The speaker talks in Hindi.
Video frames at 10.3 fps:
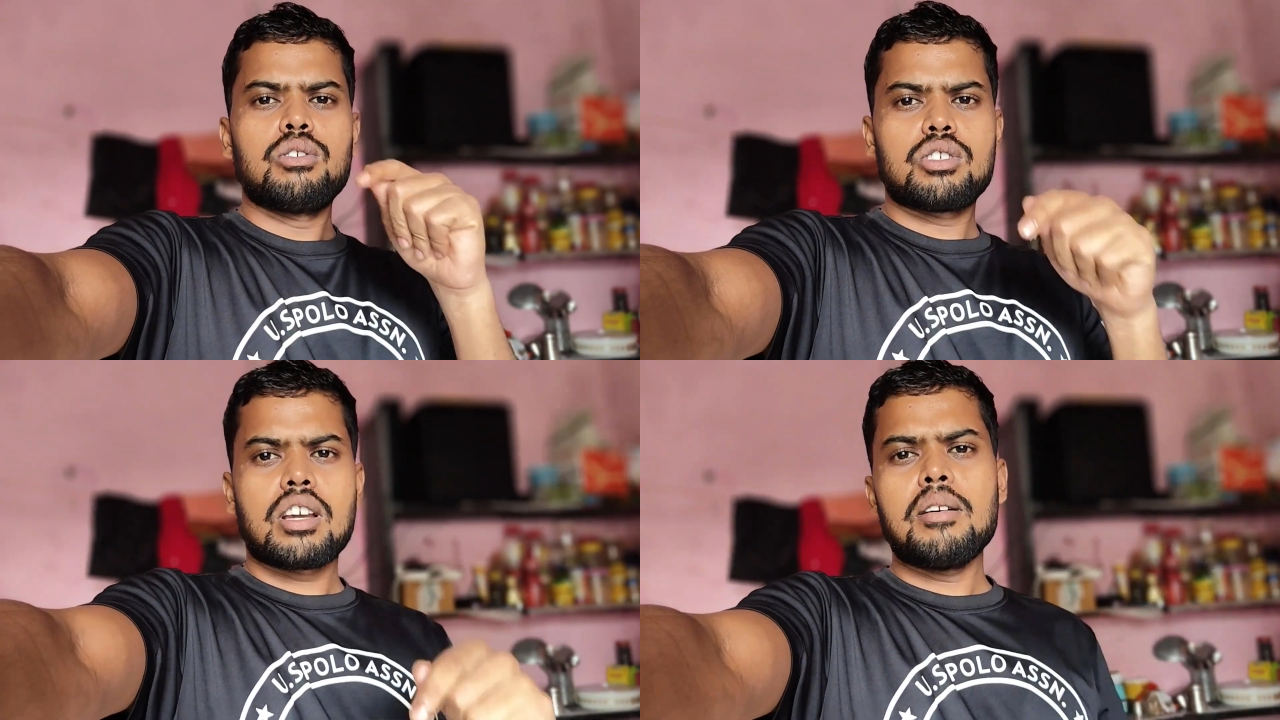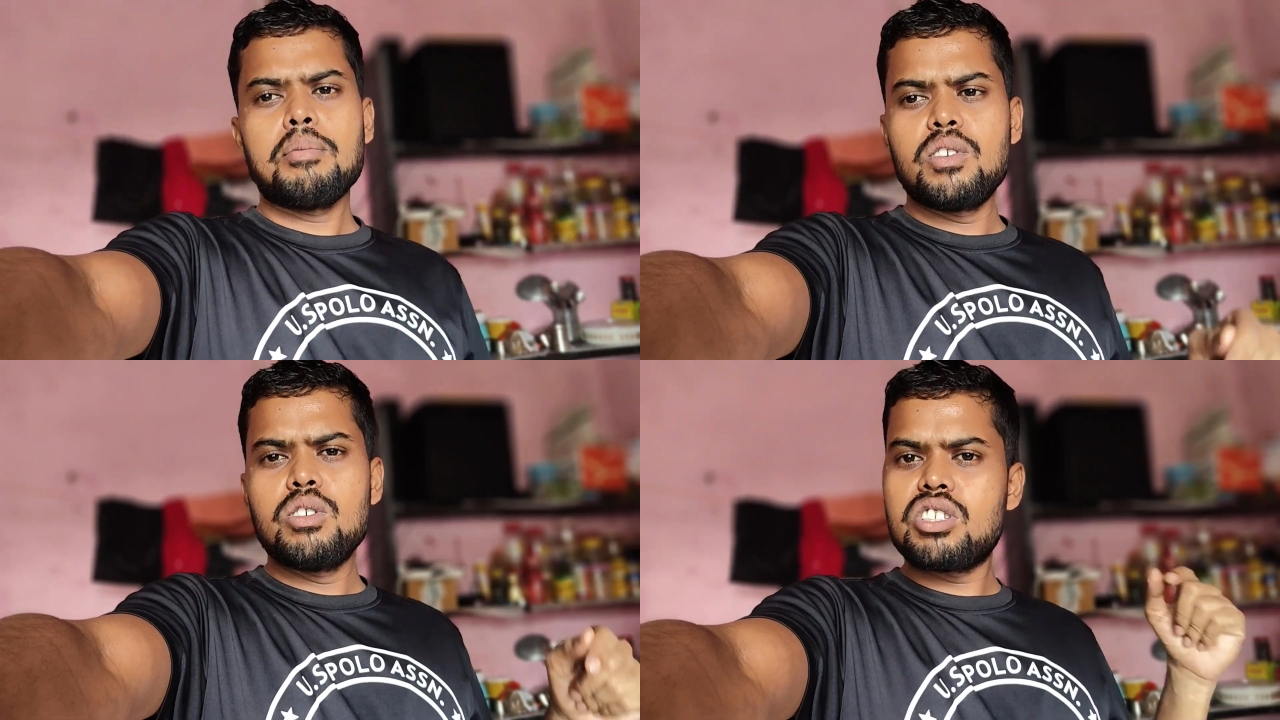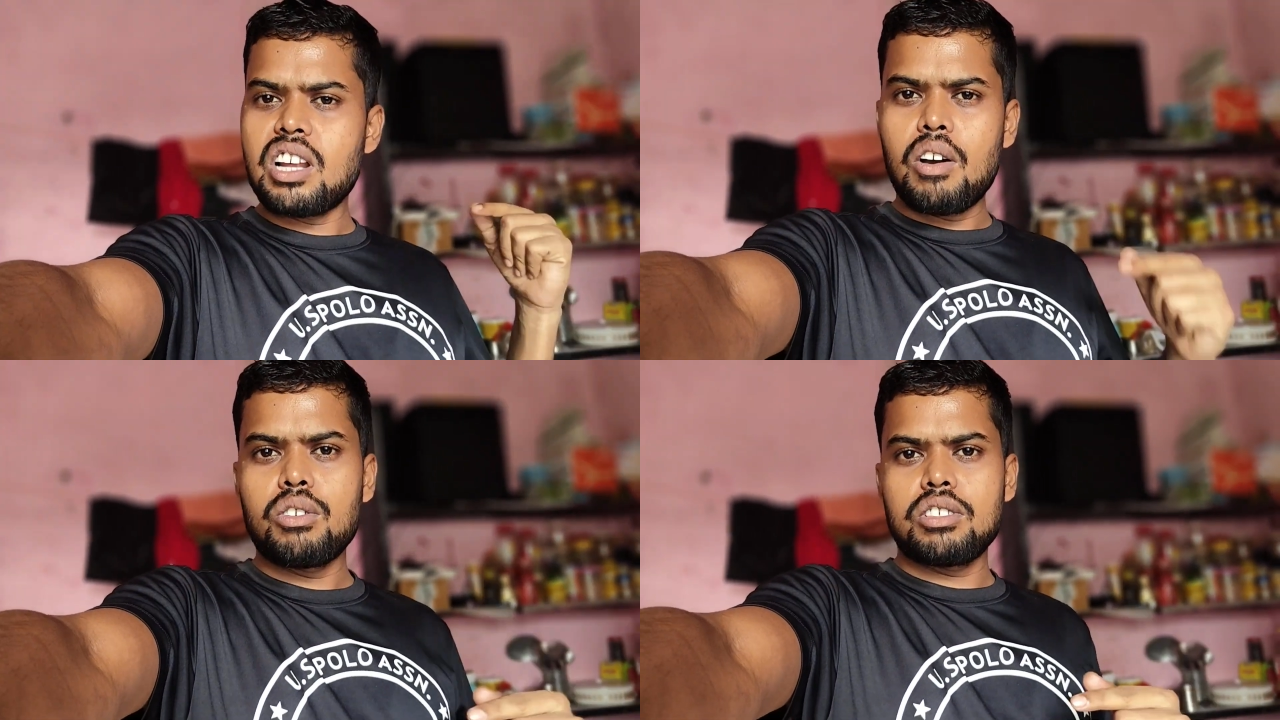उसका व्यूज़
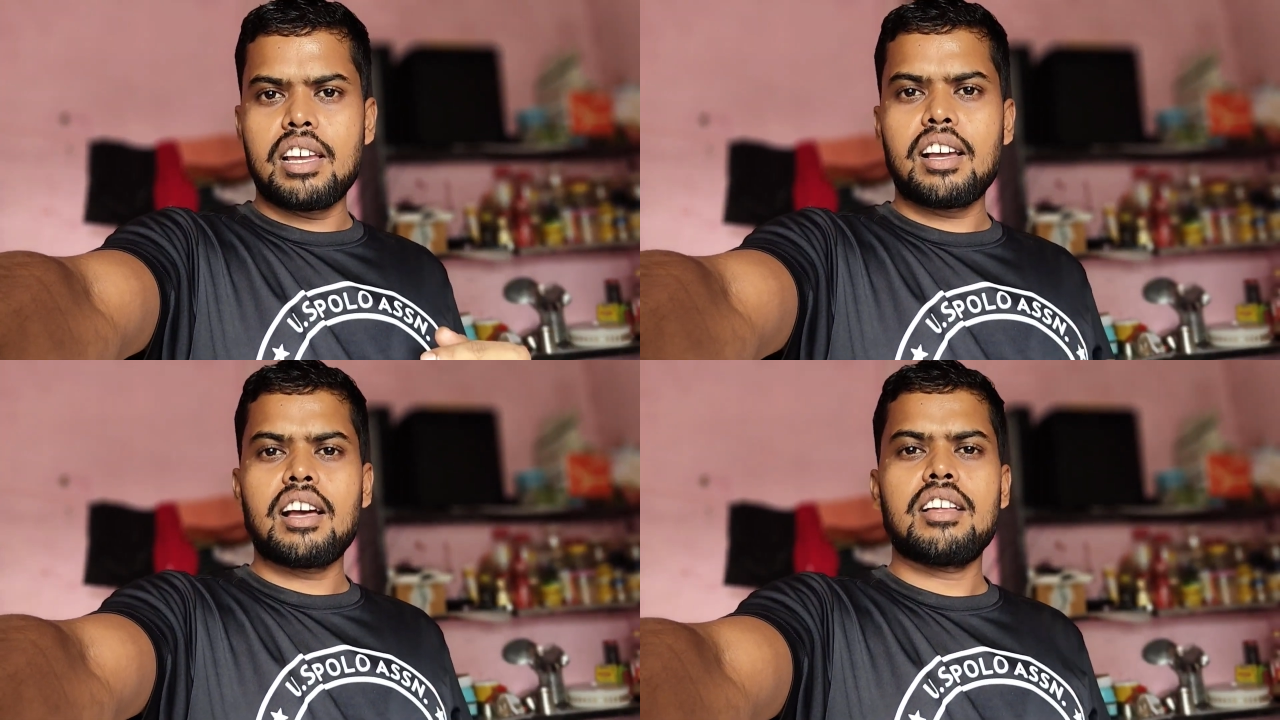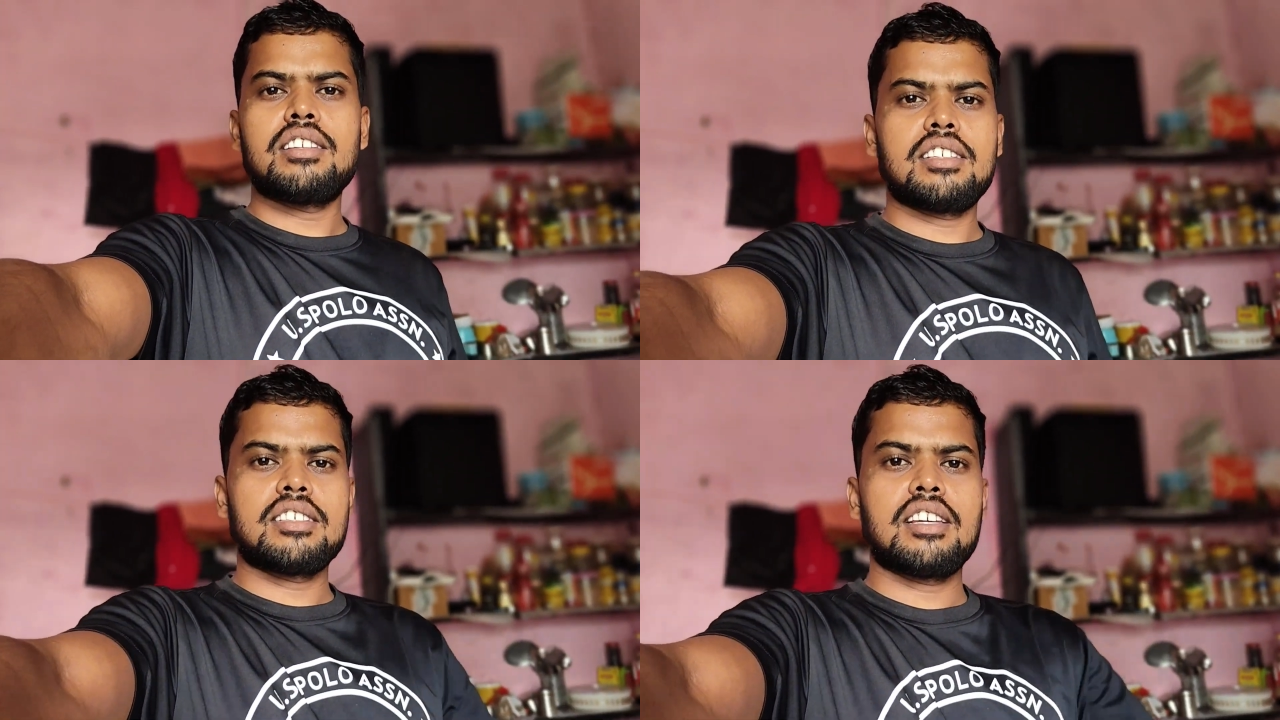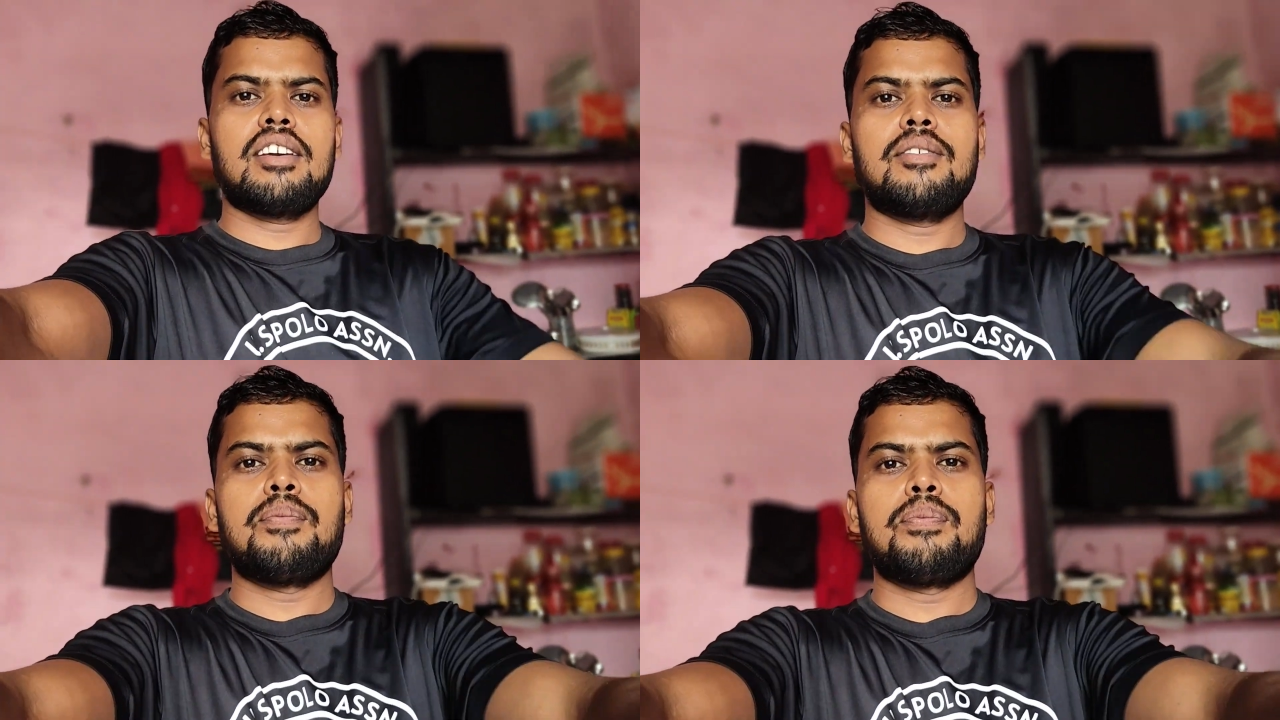डाउन हो जाएगा जैसे